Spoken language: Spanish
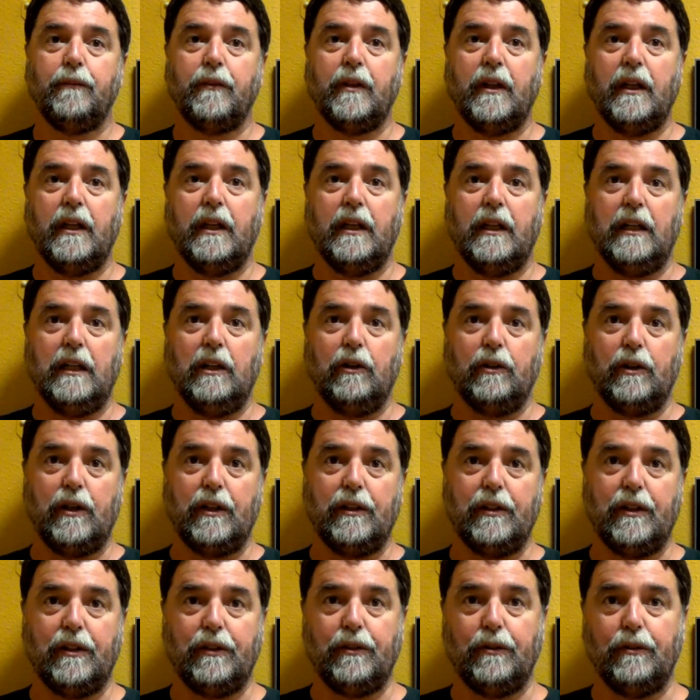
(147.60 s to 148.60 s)
eh, la
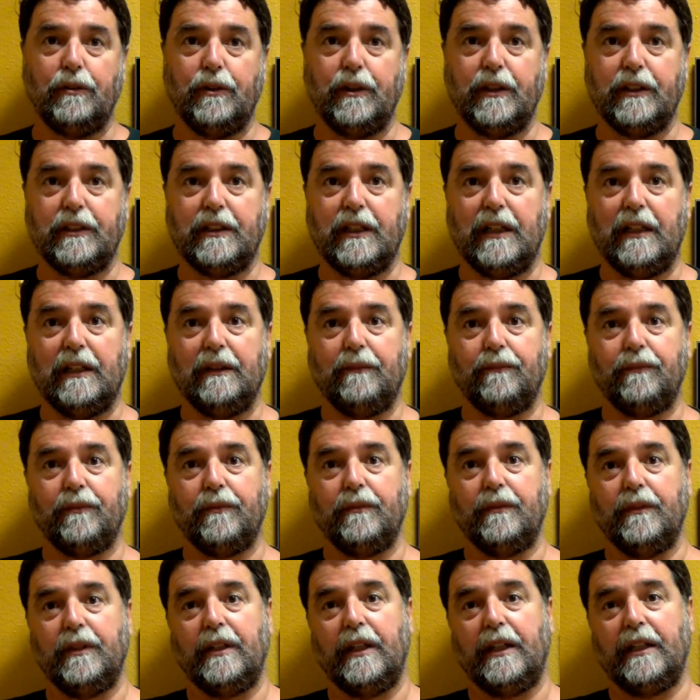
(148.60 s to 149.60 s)
organización ETA
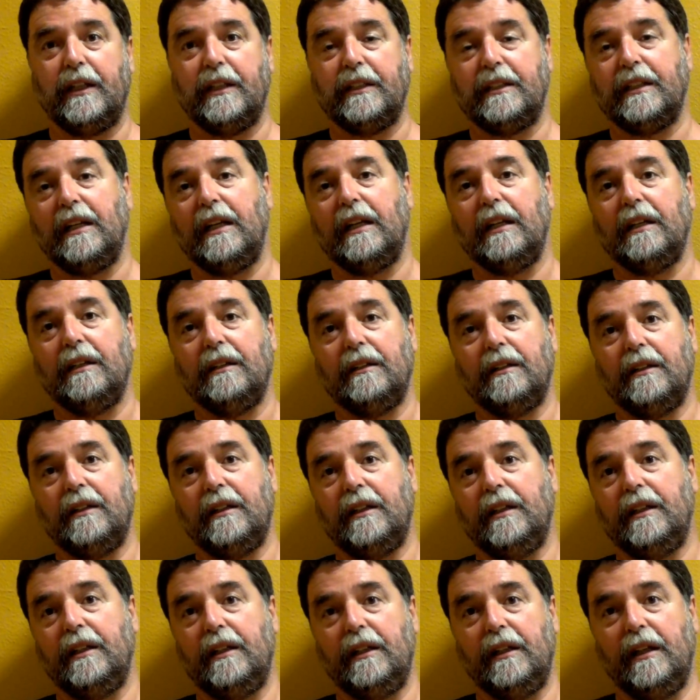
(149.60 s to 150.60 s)
decreta
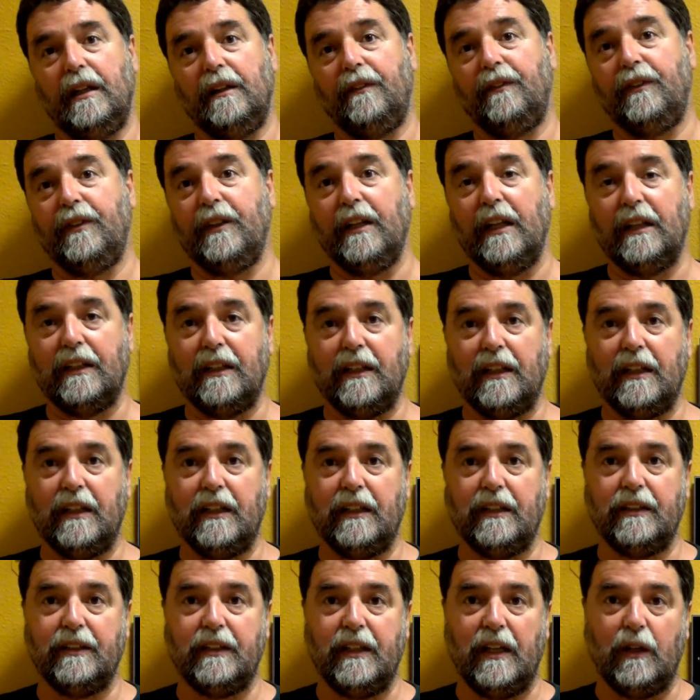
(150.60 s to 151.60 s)
eh, el final
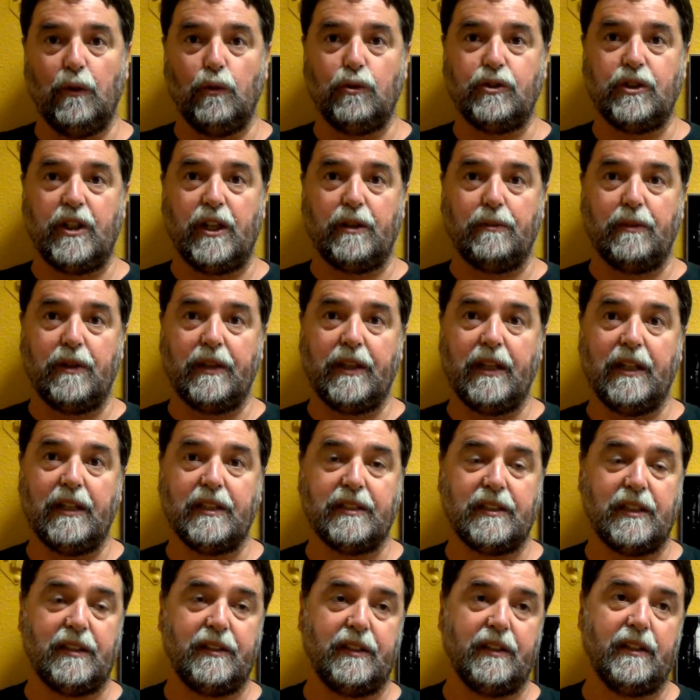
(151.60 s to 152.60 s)
de la lucha armada,
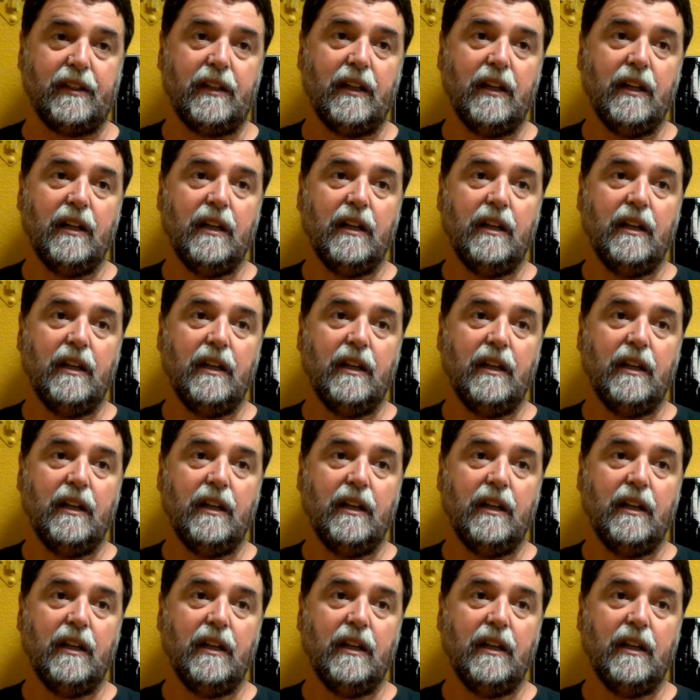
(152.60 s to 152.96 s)
es decir,